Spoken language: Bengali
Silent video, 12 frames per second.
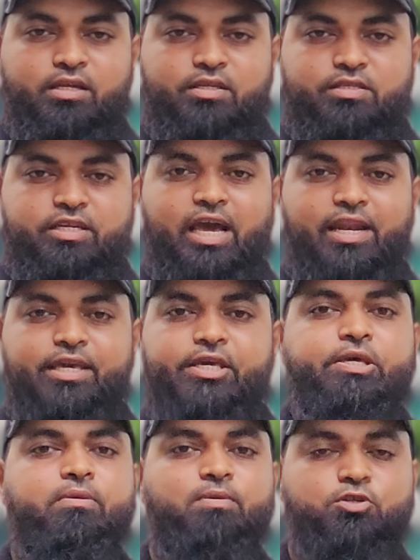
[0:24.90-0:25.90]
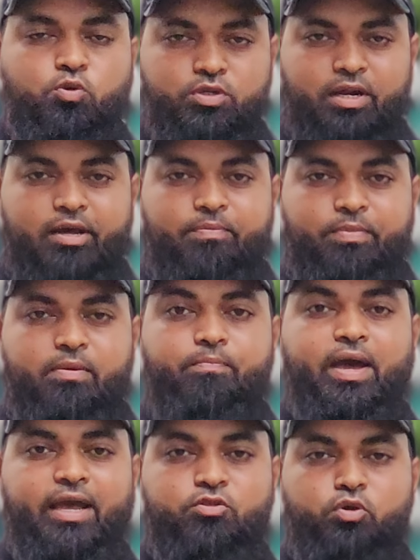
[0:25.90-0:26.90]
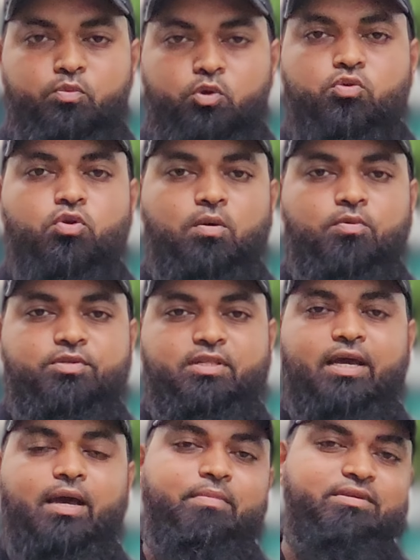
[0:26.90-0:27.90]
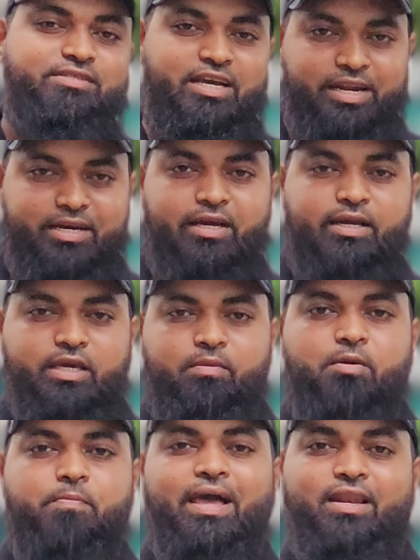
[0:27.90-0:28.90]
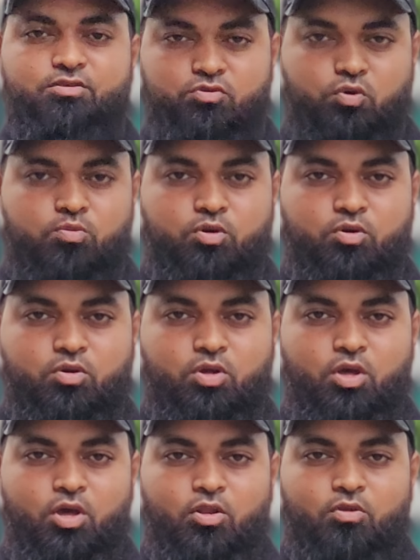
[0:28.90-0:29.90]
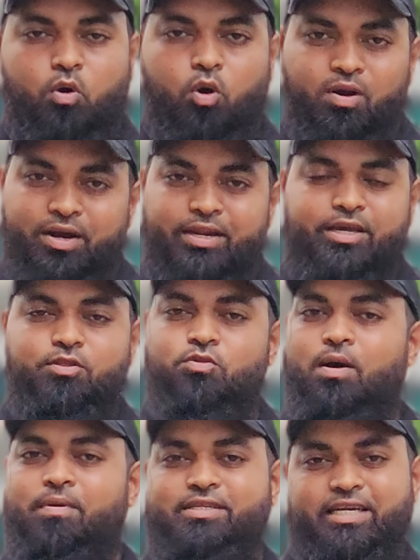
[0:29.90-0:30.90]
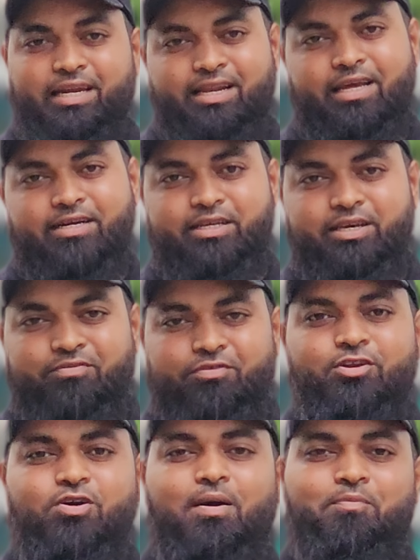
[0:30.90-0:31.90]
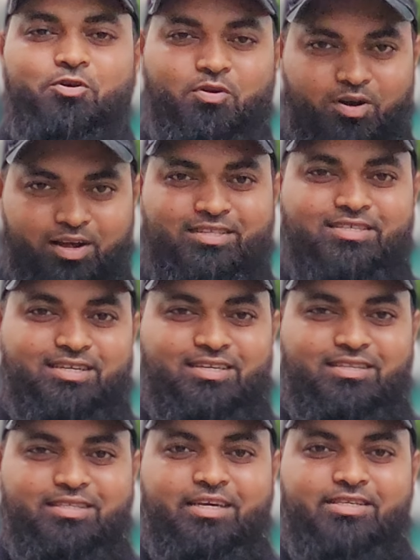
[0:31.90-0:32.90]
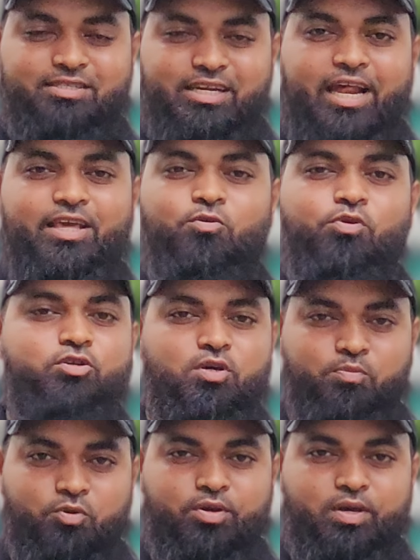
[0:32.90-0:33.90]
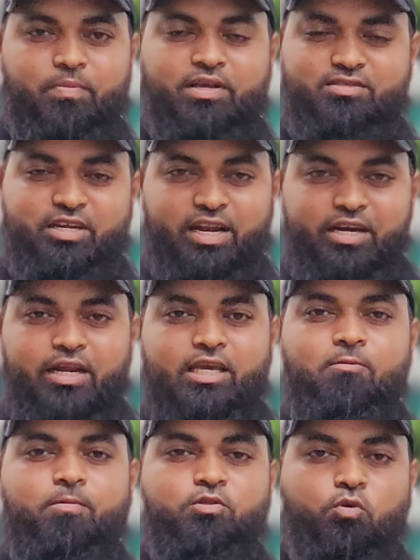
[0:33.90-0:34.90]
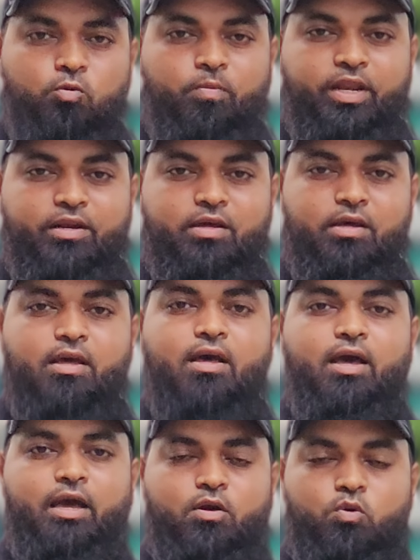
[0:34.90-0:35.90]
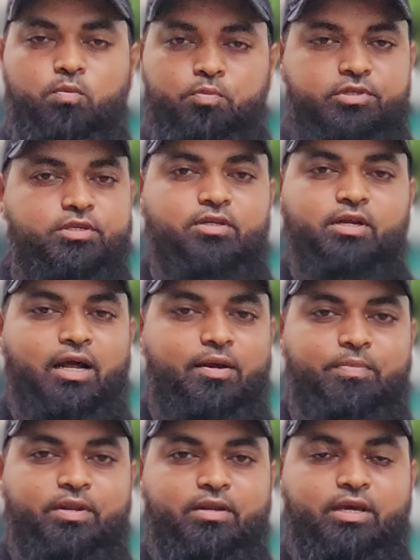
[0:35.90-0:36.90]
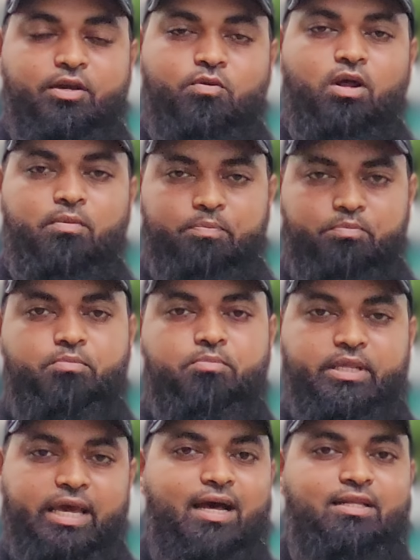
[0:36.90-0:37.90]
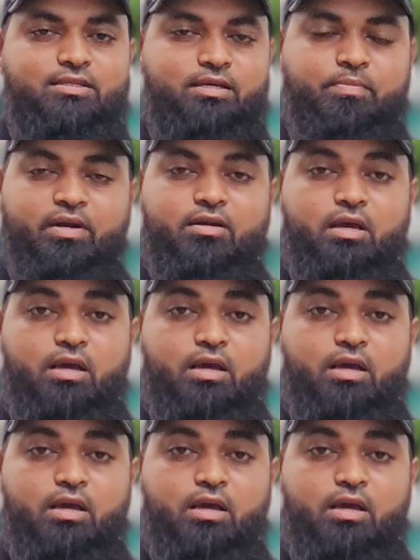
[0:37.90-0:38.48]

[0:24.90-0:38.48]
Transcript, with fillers: স্টিয়ারিং কিভাবে সোজা রাখবেন বা একদম নতুন অবস্থায় আমরা স্টিয়ারিংটাকে কিভাবে ব্যালেন্স করব। তো অলরেডি কিন্তু আমার চ্যানেলে একটি ভিডিও আপলোড করা আছে যে স্টেয়ারিং হুইল সম্পর্কে বা স্টিয়ারিংটা কীভাবে ধরবেন হ্যাঁ কোন পজিশনে রাখবেন এগুলো দেয়া আছে বাট